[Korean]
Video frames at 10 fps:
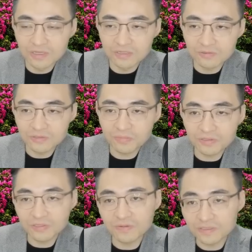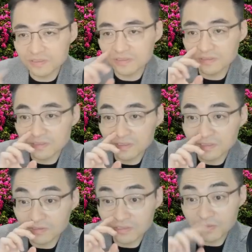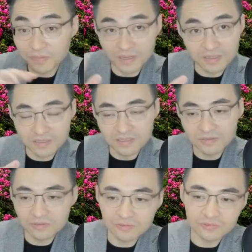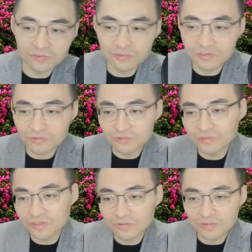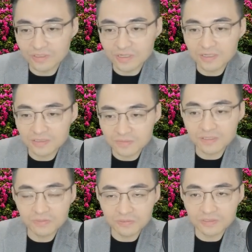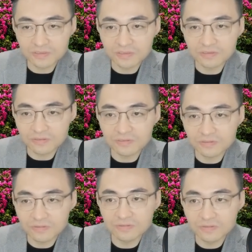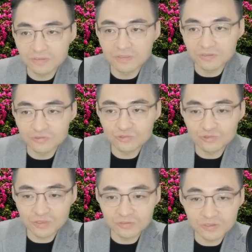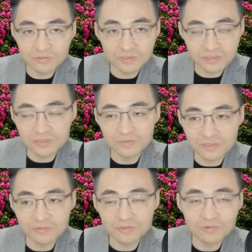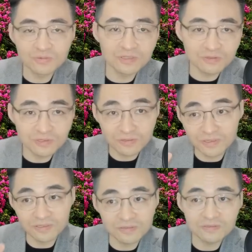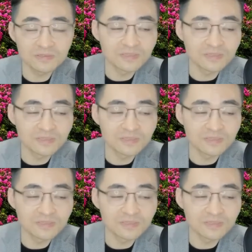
이 스퍼트 방식은 이제 전자파. 이건 주로 이제 우주항공이나 스마트폰에 쓰이는 거죠. 주주 환원에도 진심이다. 우리 공부했던 거 기억나세요?